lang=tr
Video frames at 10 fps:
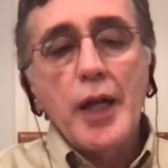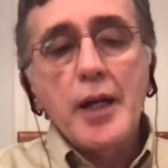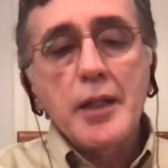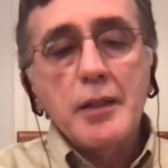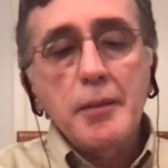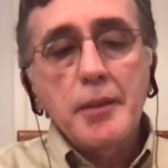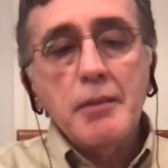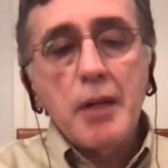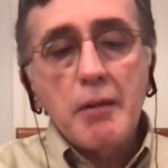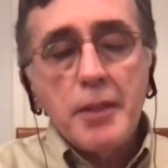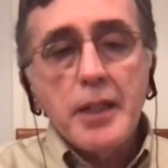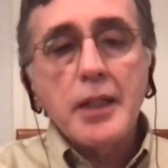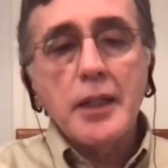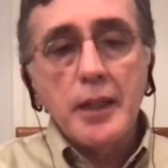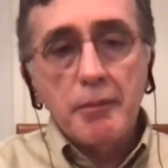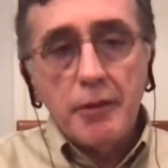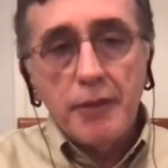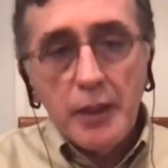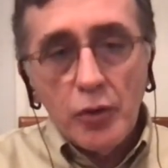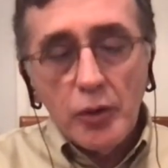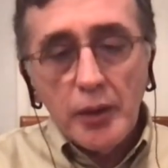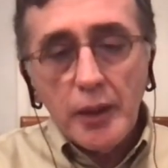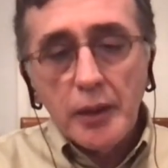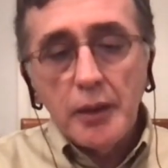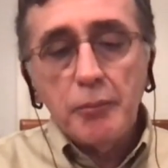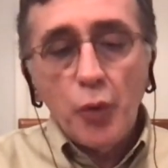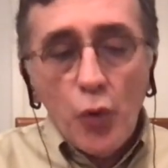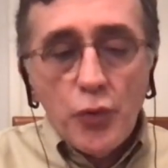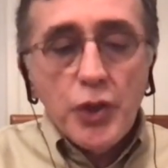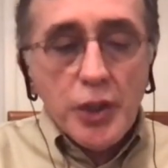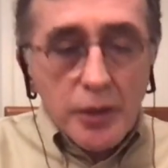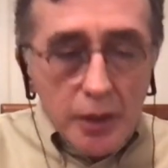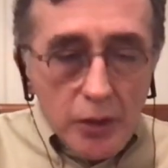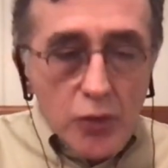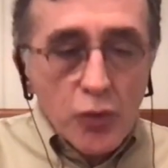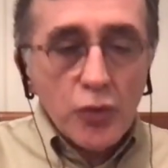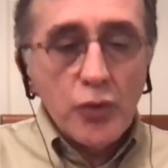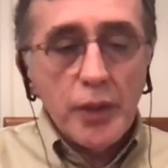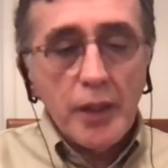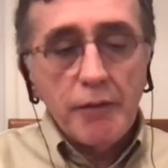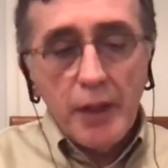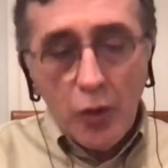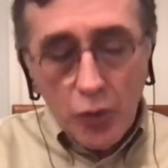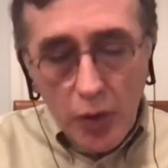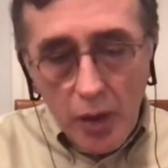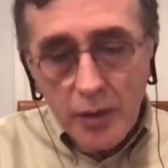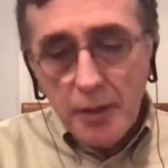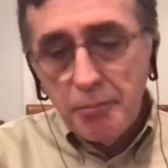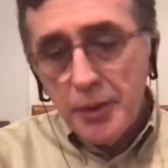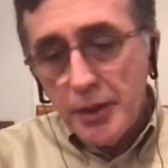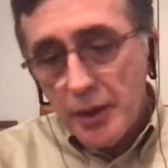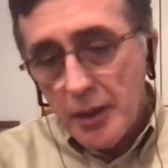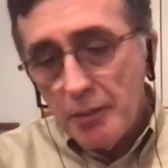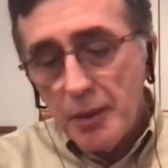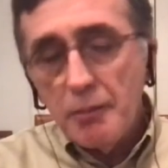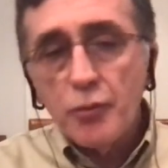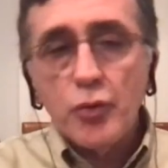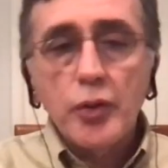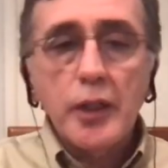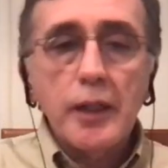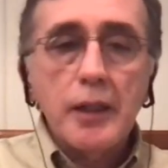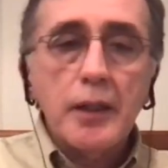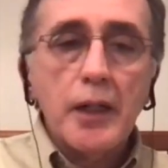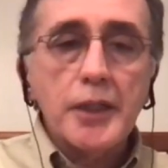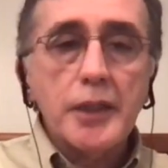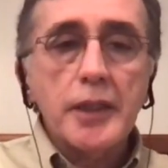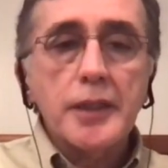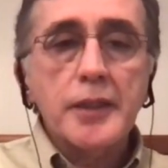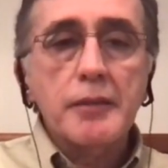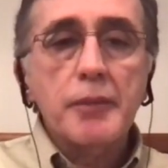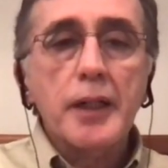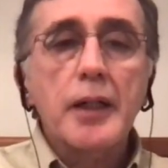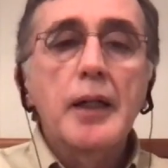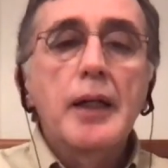Yani ne bileyim Amerika'yı bir veri olarak alıp onun içindeki sorunlar veya onu alıp işte ne bileyim Türkiye ile karşılaştırmak.